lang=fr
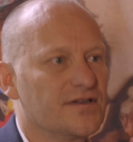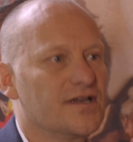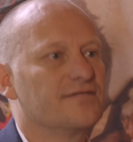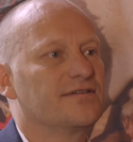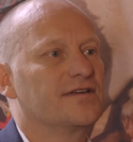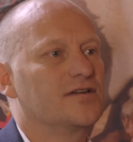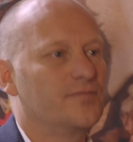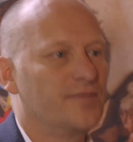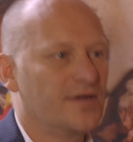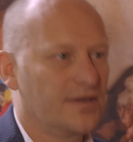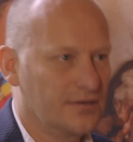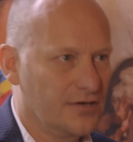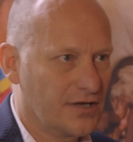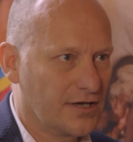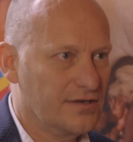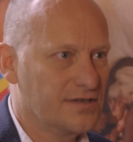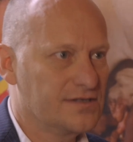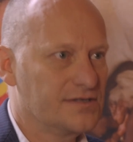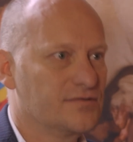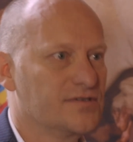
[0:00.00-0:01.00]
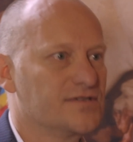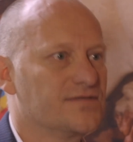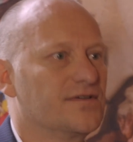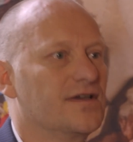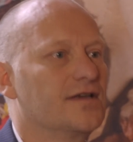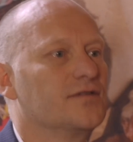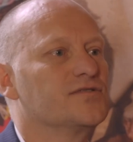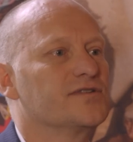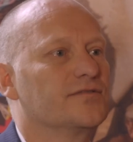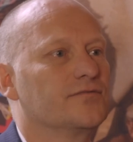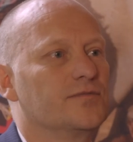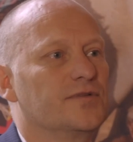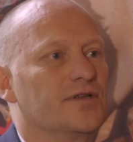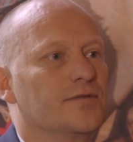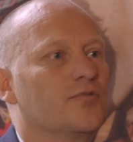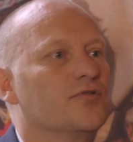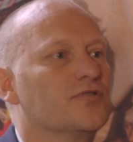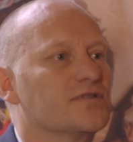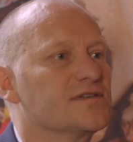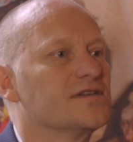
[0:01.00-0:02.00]
avec le partenariat de SOS Fin, nous avons mis des
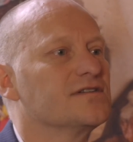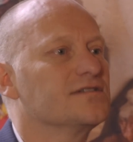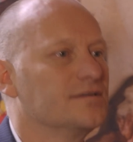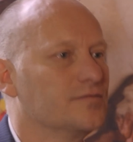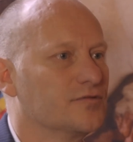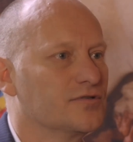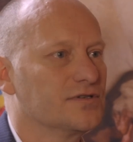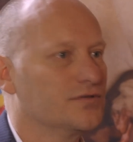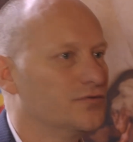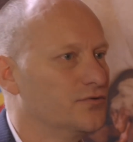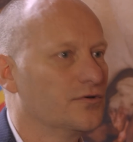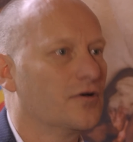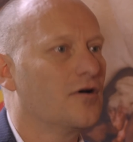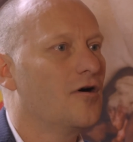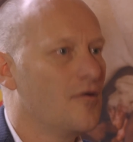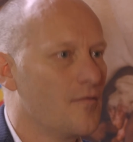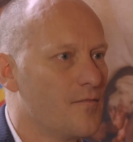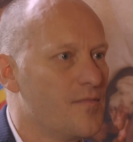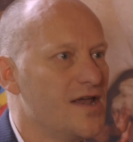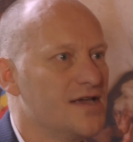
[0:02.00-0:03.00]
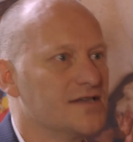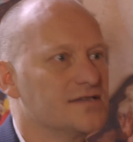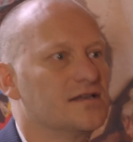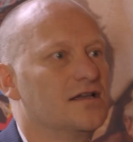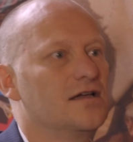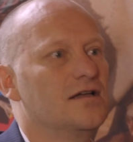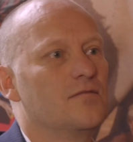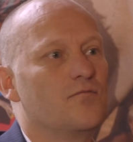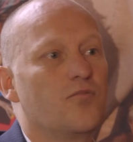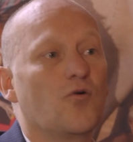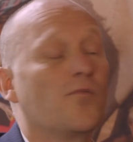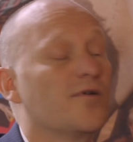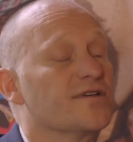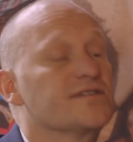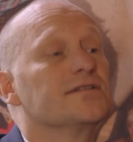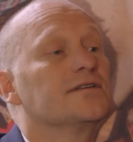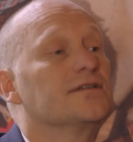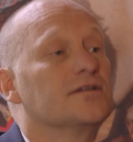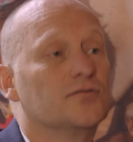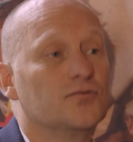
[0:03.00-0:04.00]
process et des procédures en place pour
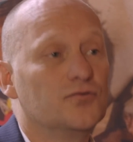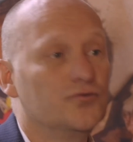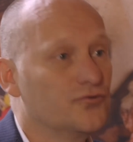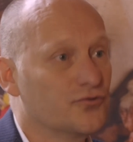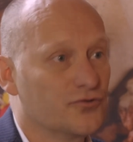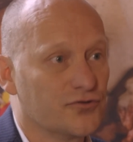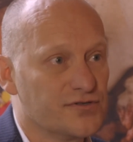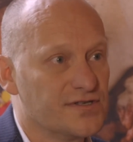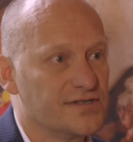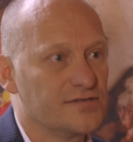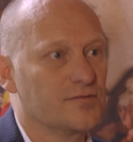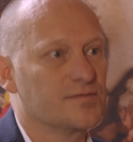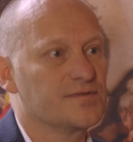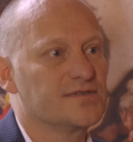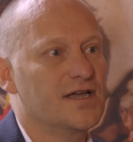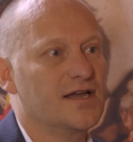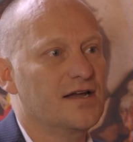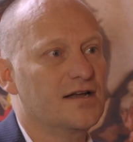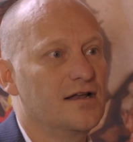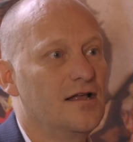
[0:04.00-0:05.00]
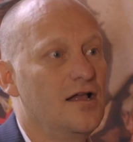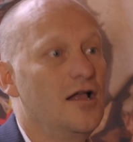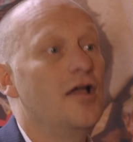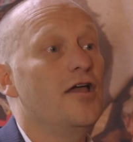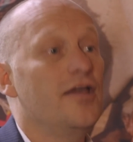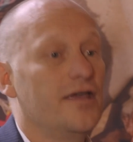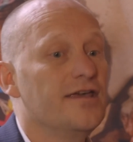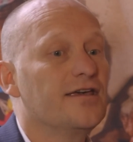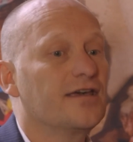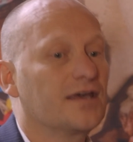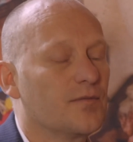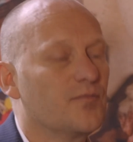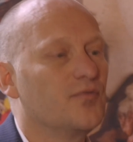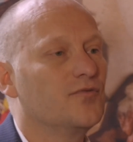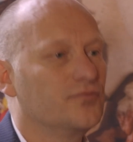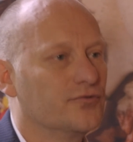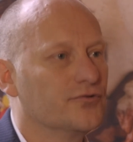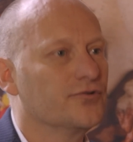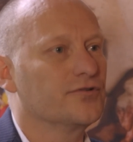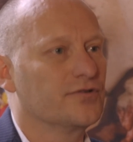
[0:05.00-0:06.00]
passer outre ces obstacles et
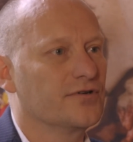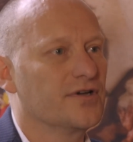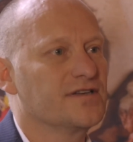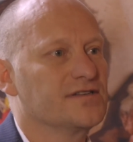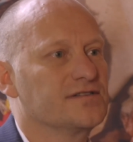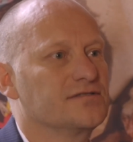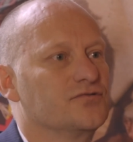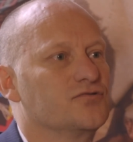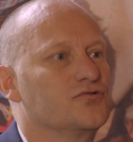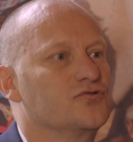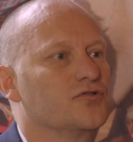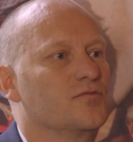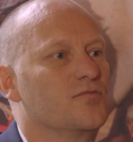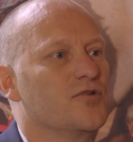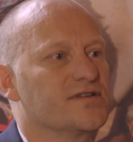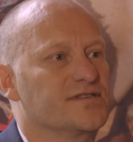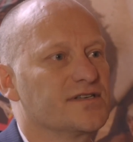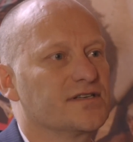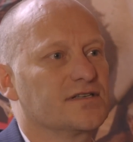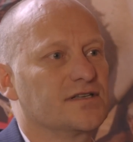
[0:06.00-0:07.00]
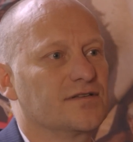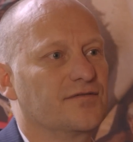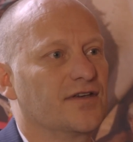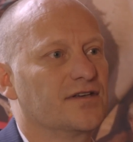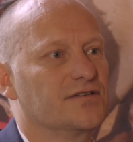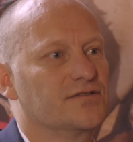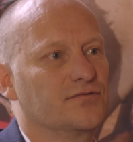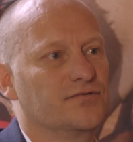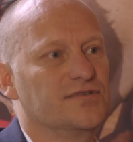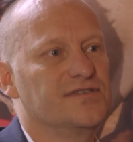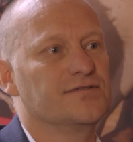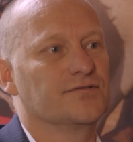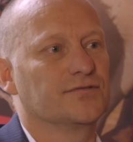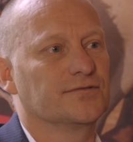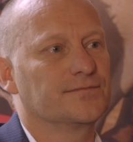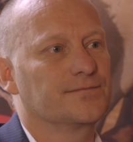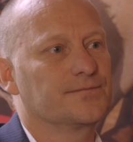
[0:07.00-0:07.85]
répondre justement à ces certifications ISO.